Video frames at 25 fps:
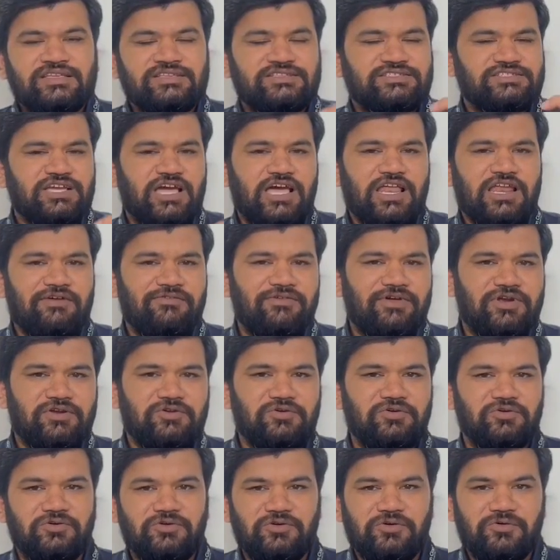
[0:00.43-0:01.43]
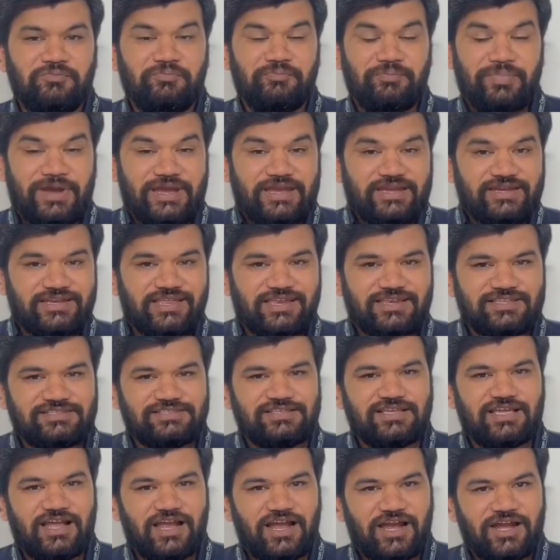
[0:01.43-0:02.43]
చాలా వరకు పెయింటర్స్
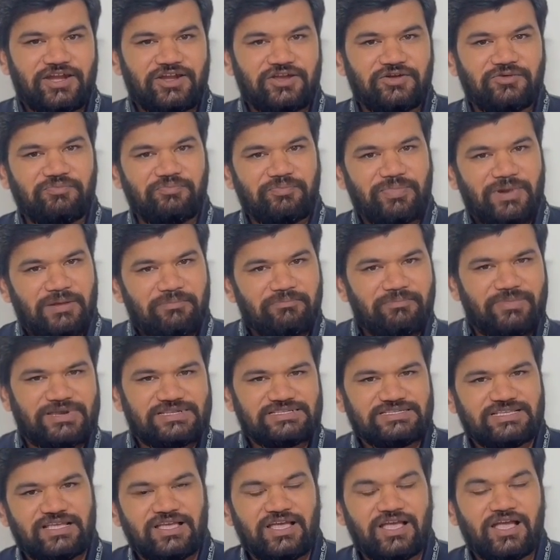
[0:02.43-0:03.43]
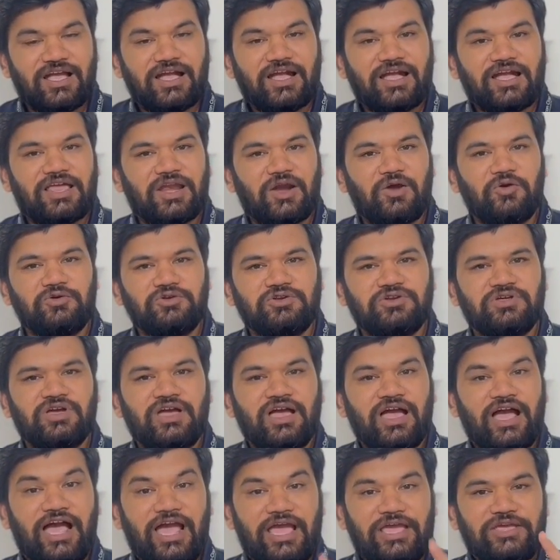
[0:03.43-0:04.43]
అండ్ ప్లంబర్స్ గ్రౌట్
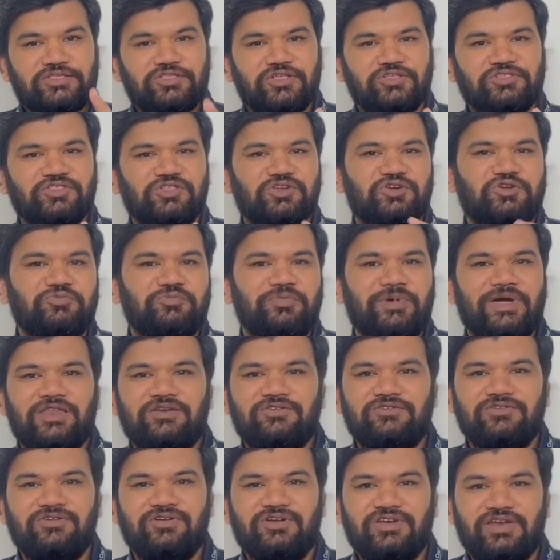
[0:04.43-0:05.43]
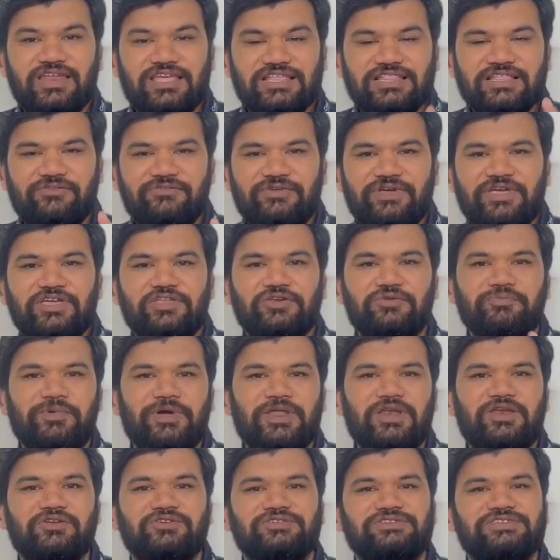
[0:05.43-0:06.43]
ఐదు వందల రూపాయలు లేదా వెయ్యి
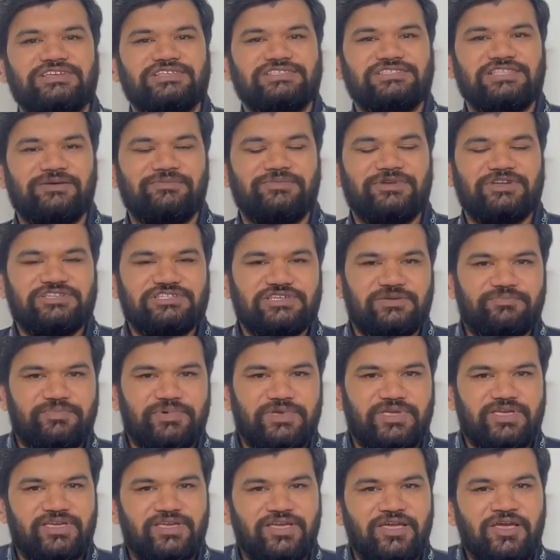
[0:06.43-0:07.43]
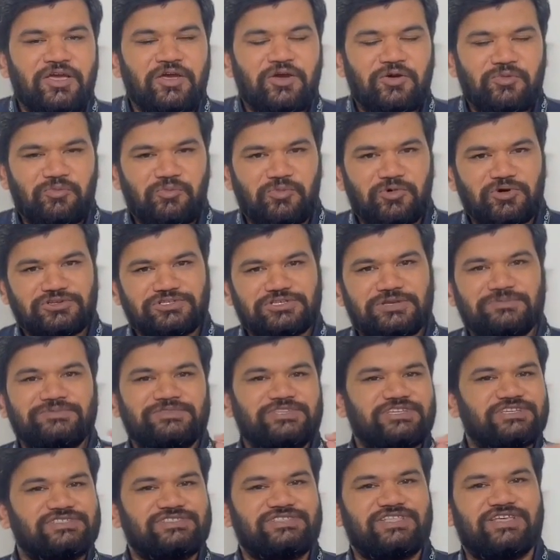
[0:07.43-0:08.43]
రూపాయల్లో చేస్తామని చెప్పి మోసం
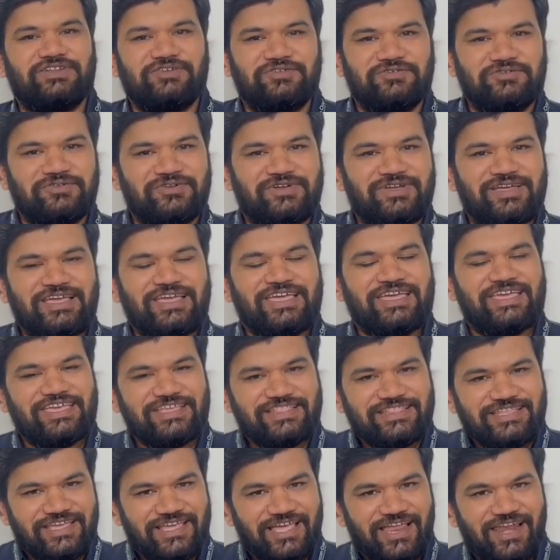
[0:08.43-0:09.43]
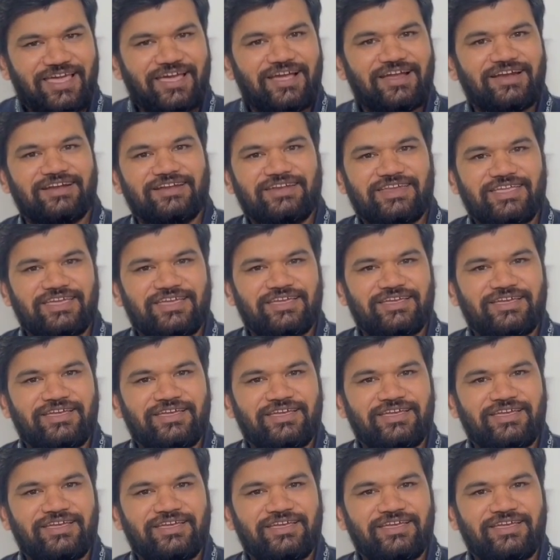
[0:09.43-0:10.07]
చేస్తారు ఇది ఎలా అంటే